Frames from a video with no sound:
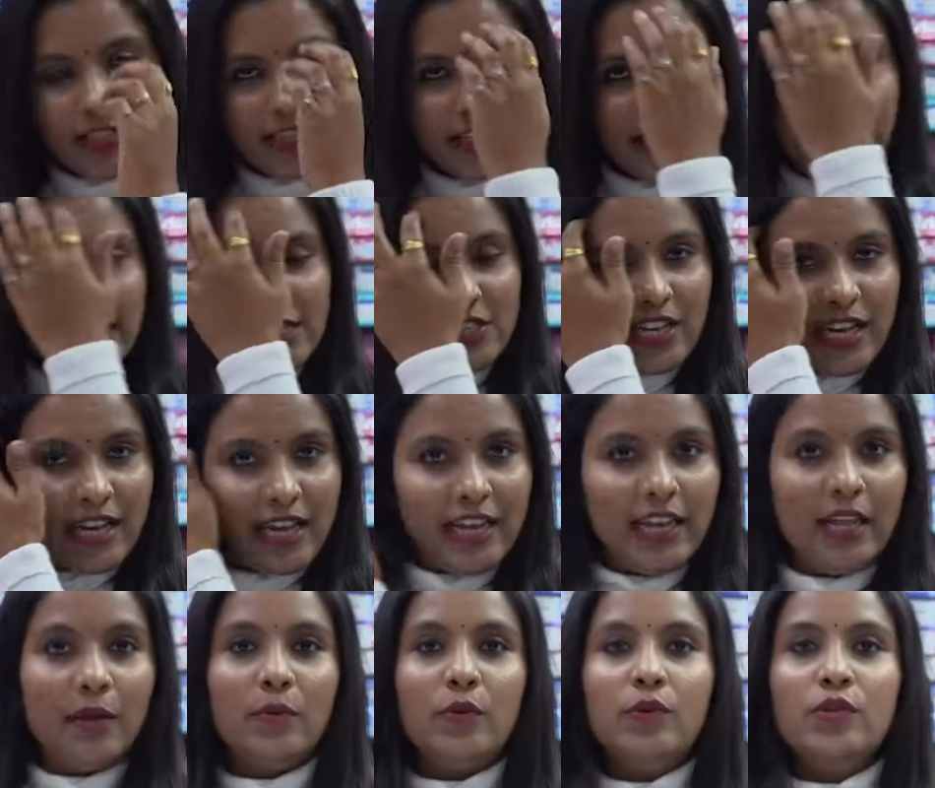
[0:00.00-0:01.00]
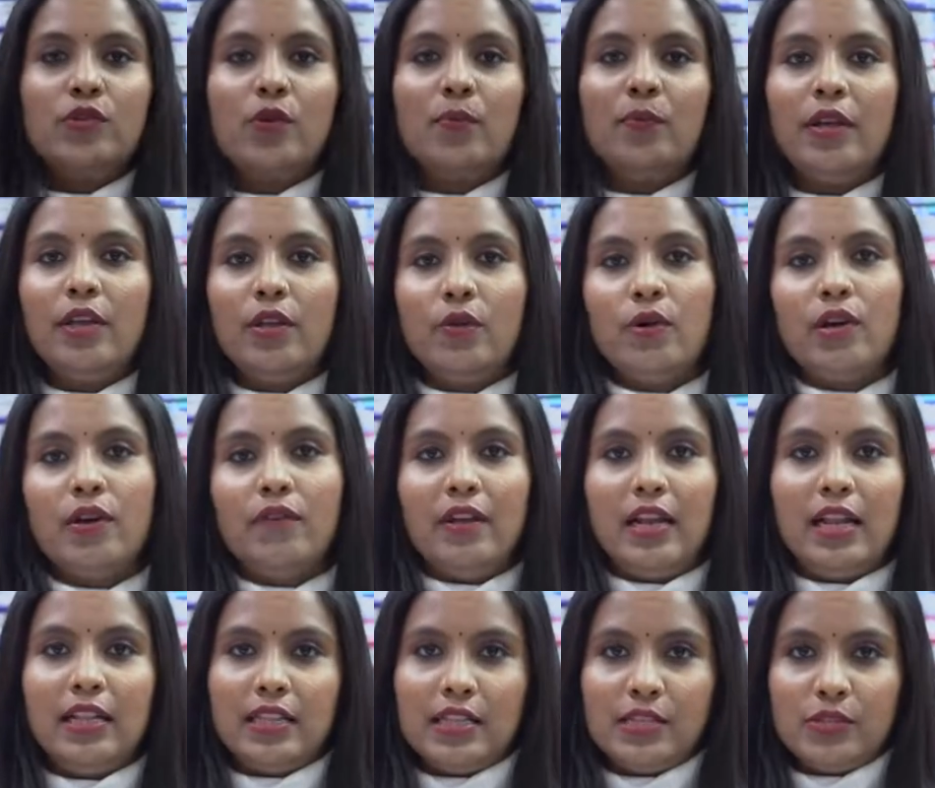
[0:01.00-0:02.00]
ది డీల్ చేయలేము సో మీరు
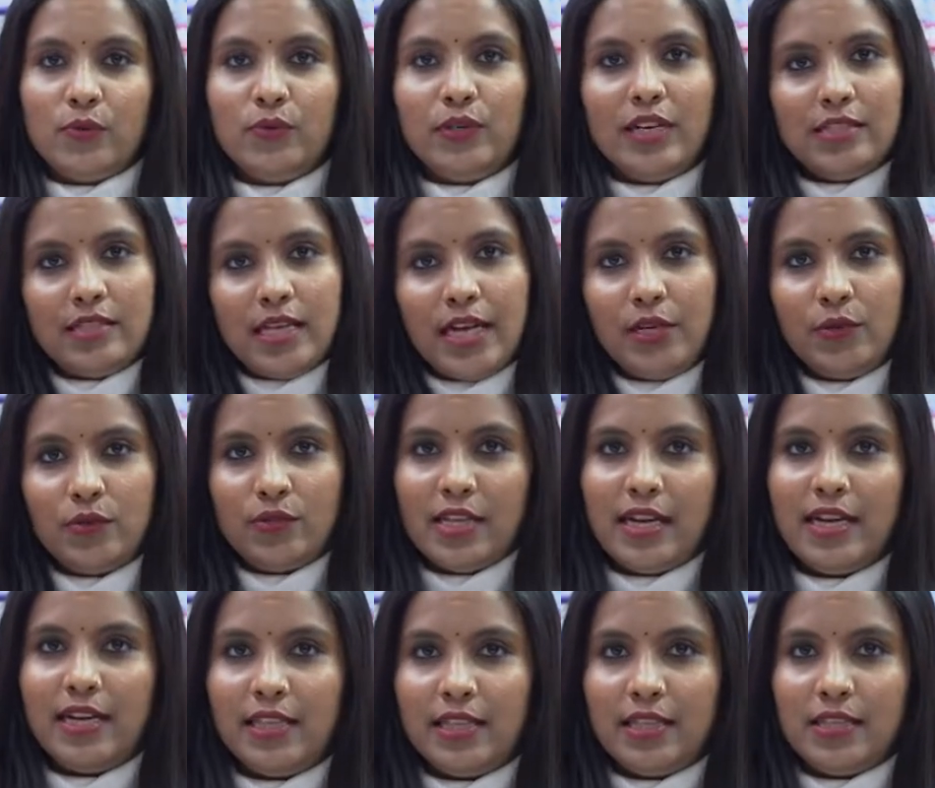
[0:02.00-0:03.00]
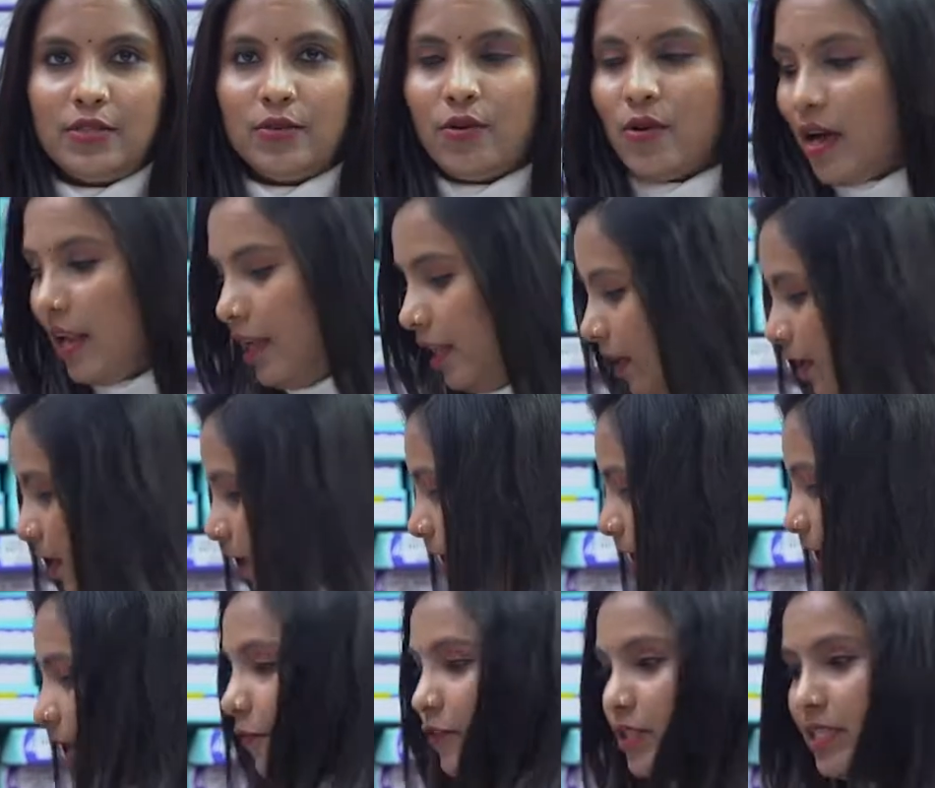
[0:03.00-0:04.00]
ఒకవేళ తీసుకుంటే సెట్ టు సెటే తీసుకోవాలి
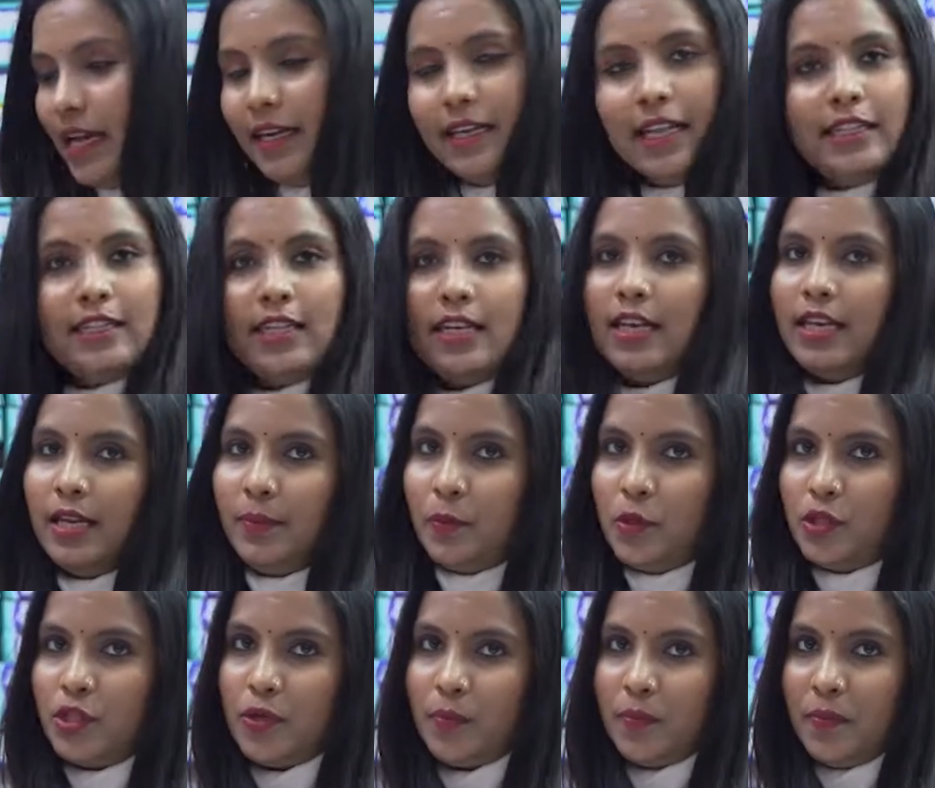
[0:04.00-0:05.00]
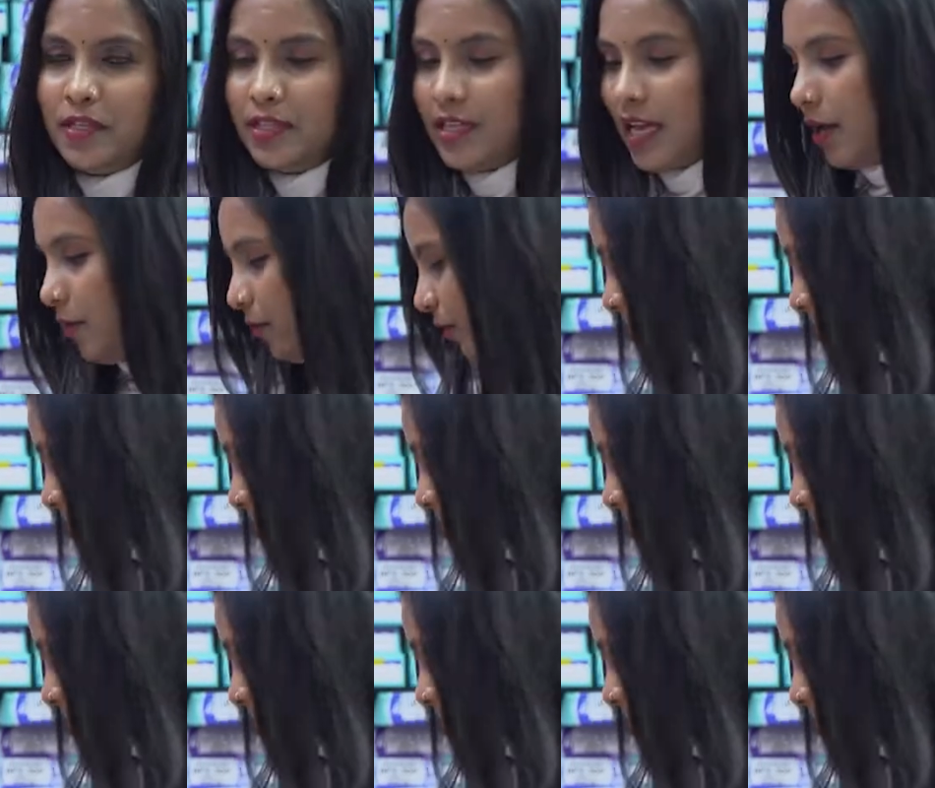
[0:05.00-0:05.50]
ఈ సెట్ అయితే నేను ఇప్పుడు చూపించాను